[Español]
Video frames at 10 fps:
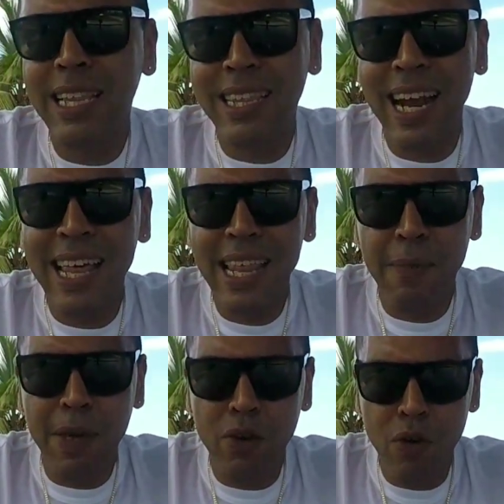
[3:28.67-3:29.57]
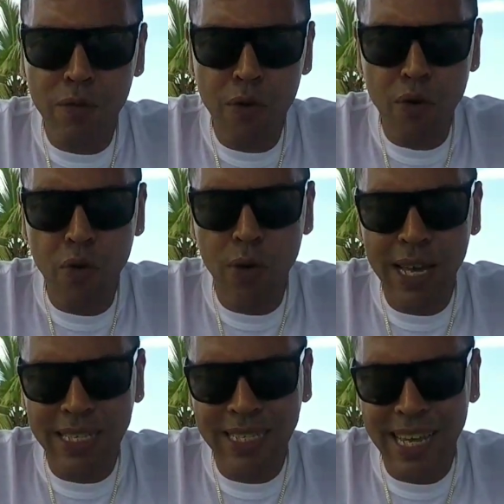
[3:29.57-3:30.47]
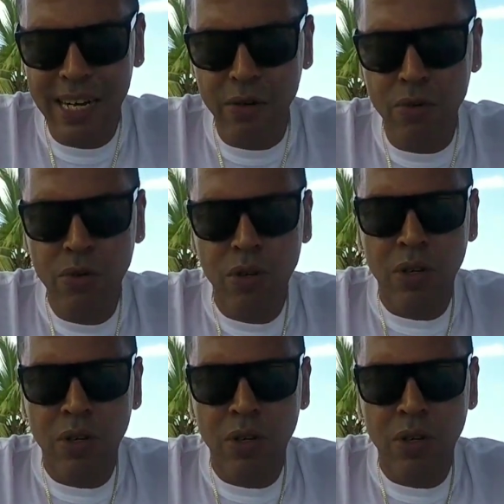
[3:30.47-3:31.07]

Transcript: entrada de micrófono externo.